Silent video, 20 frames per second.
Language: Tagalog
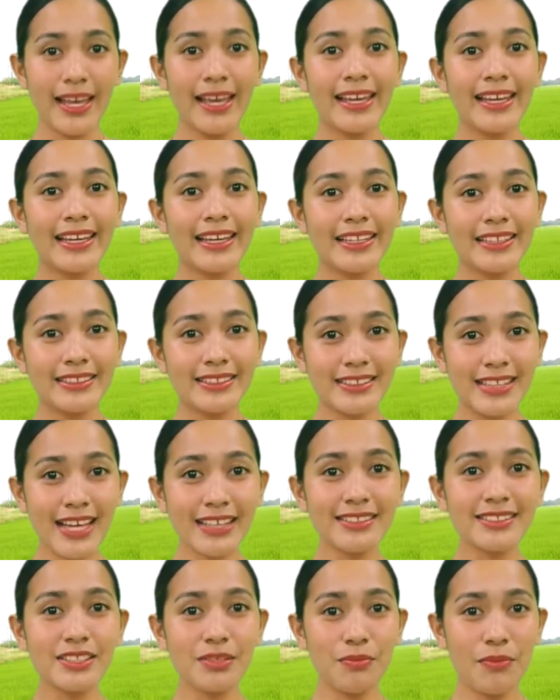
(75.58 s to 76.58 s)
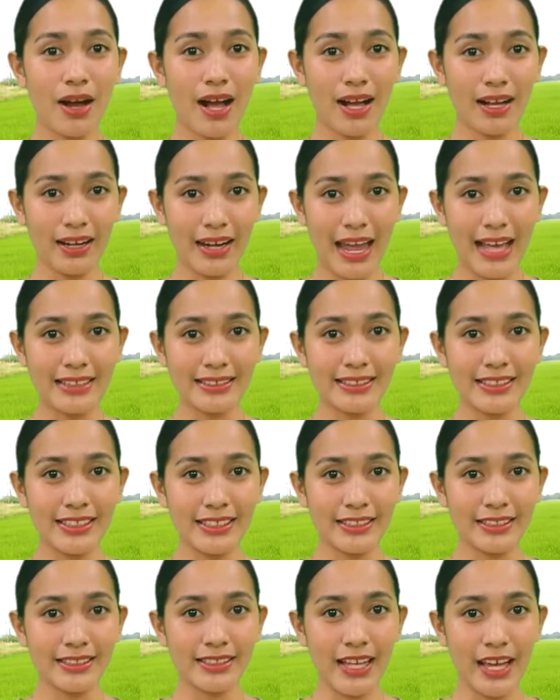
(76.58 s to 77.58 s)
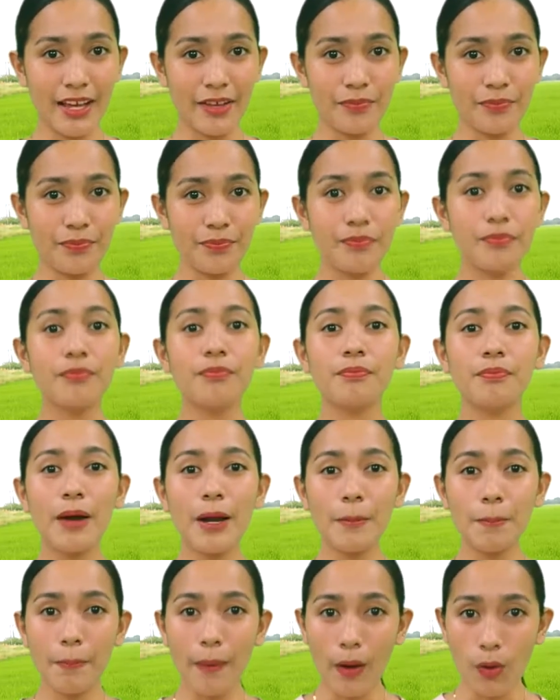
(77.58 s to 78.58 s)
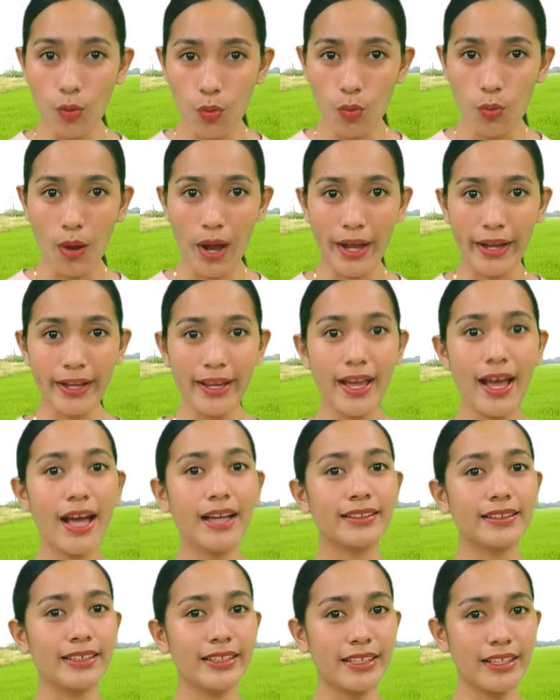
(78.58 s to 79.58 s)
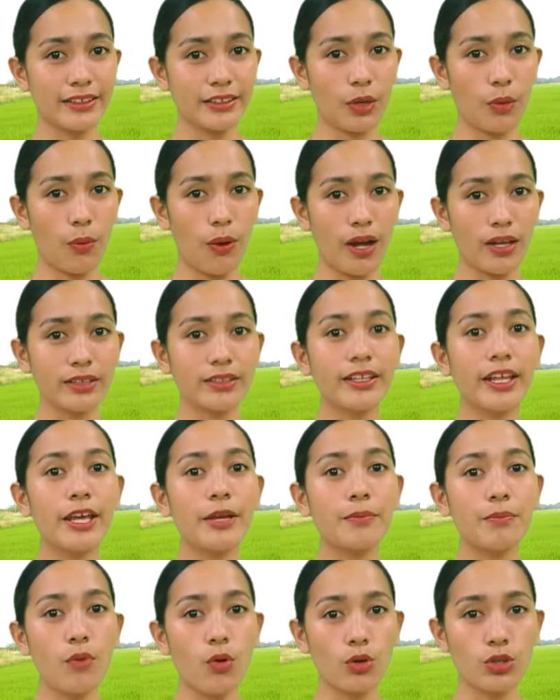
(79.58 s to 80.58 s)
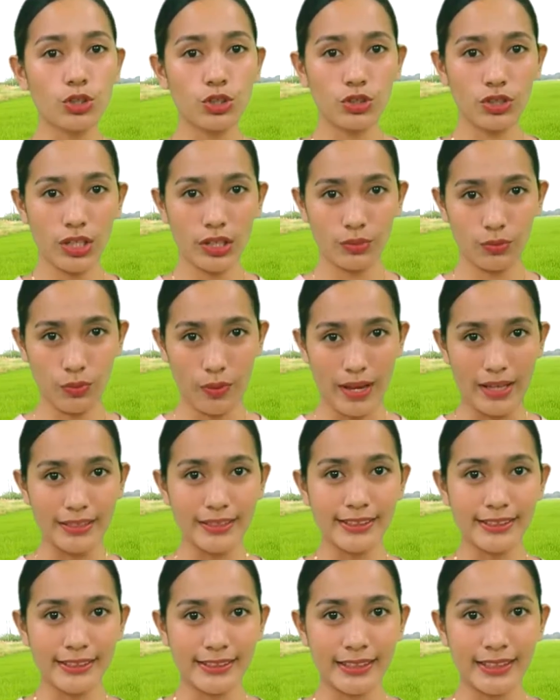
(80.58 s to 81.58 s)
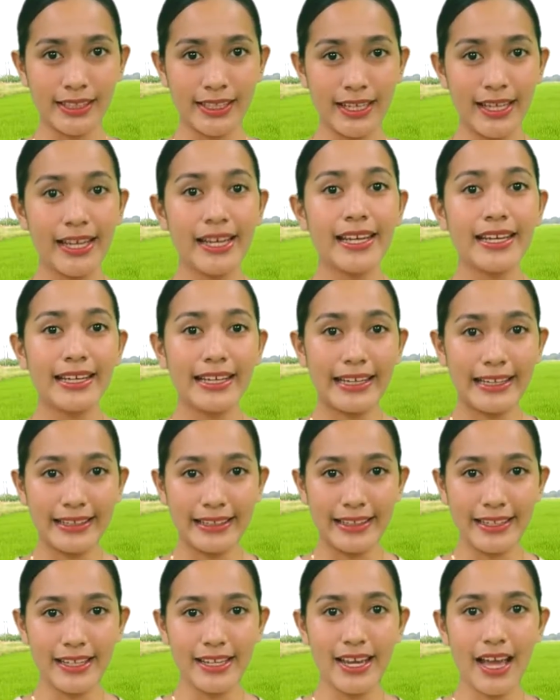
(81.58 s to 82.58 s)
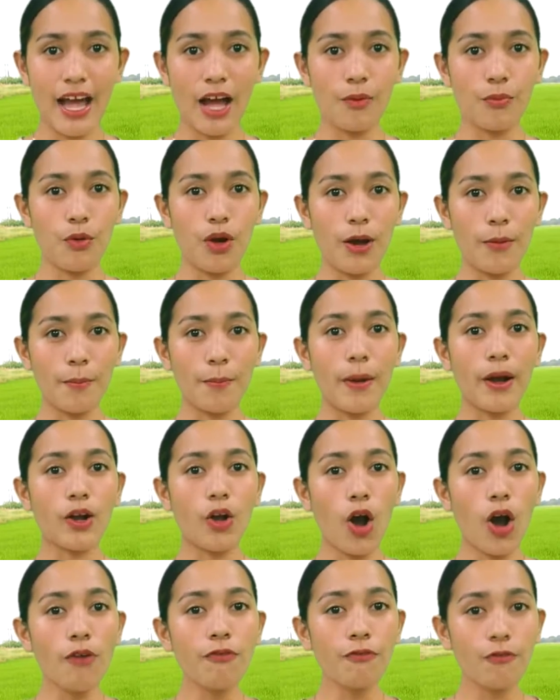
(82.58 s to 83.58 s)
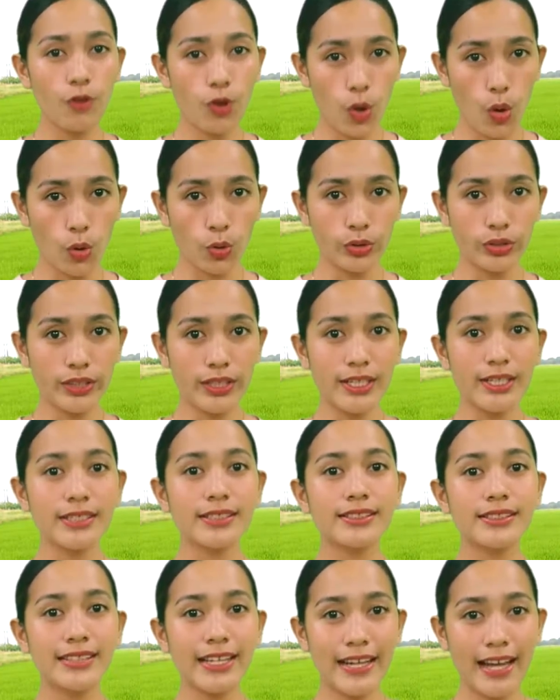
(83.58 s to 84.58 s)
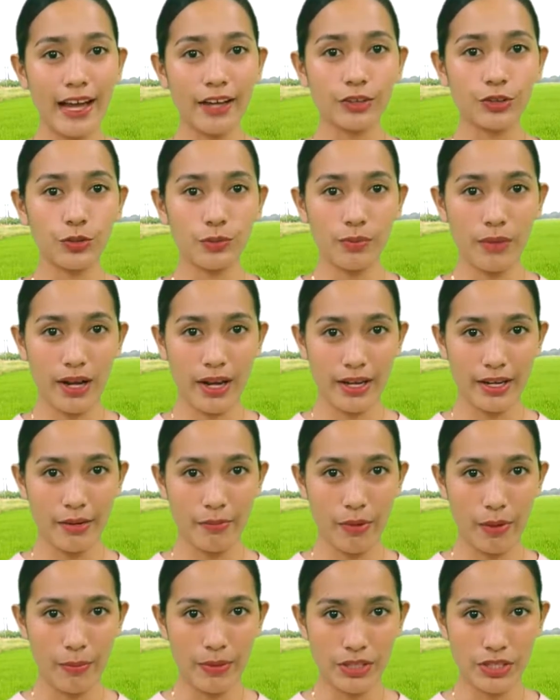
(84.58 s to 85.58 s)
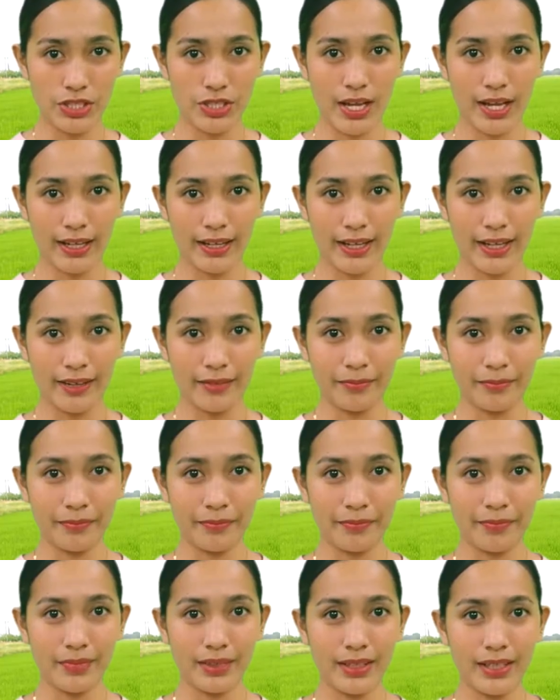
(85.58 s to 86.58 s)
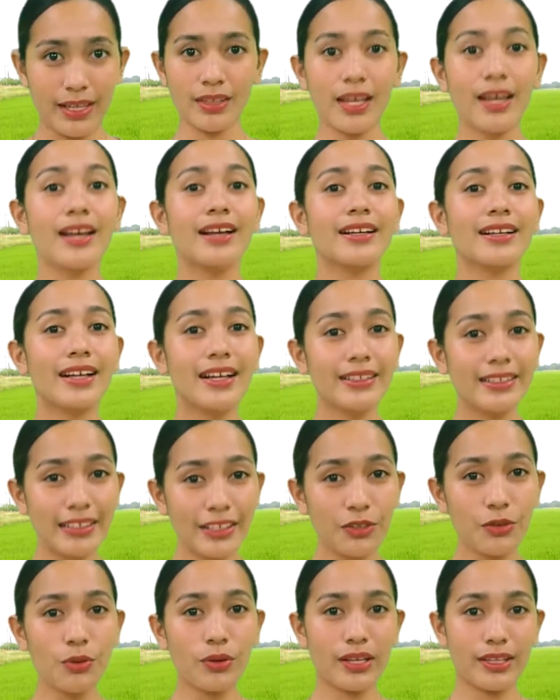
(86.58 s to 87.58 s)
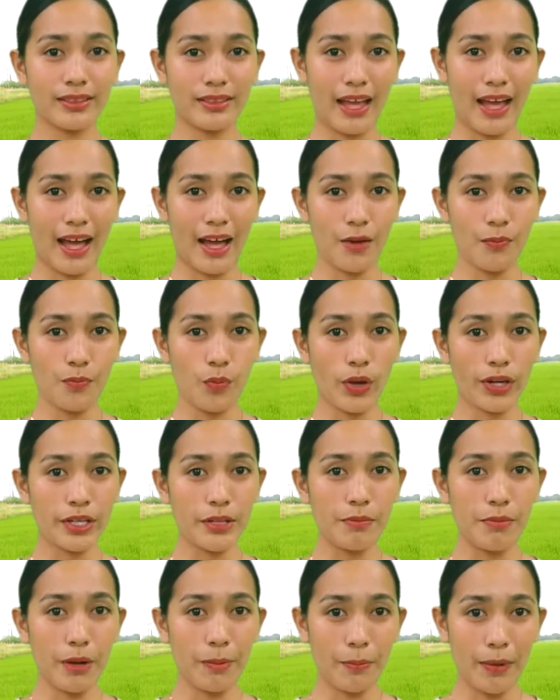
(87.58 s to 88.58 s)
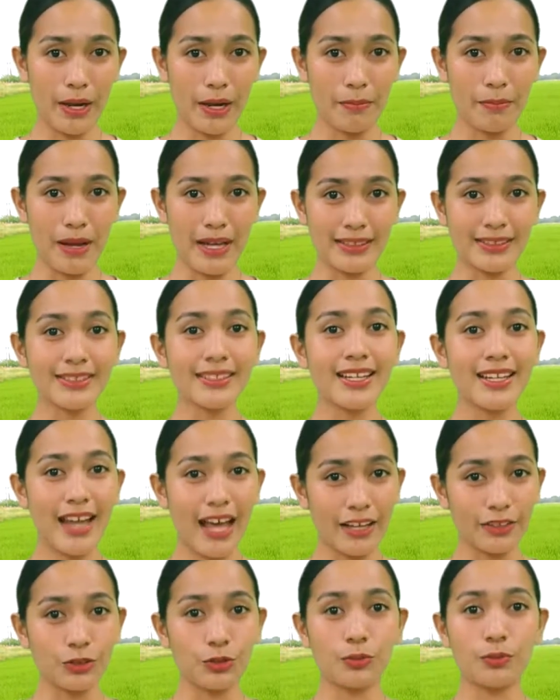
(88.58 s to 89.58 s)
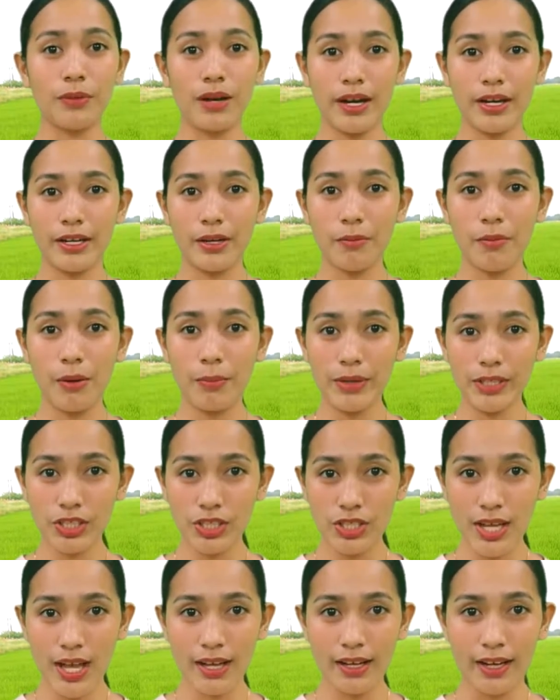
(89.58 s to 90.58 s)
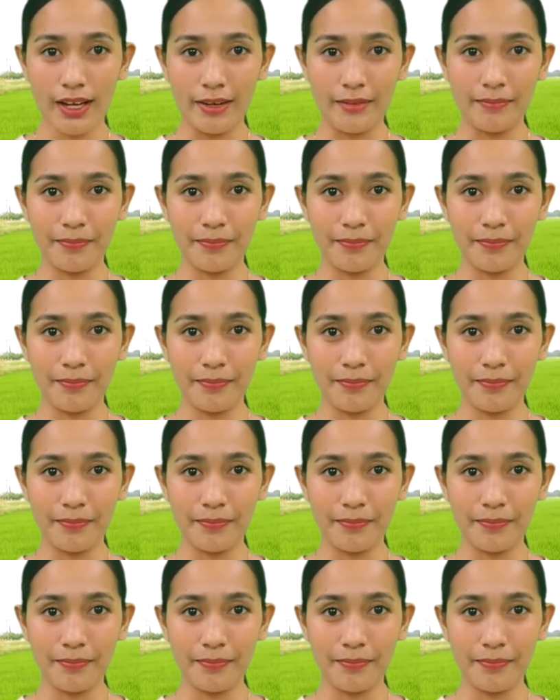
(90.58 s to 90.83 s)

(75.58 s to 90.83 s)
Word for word: Isad sa mga klase sa pagpahuway ang ginatawag na emotional rest. Ini amo ang pag-offload sa aton mga nababatsagan. Kanino kita pwede magpalabas sa aton mga nababatsagan?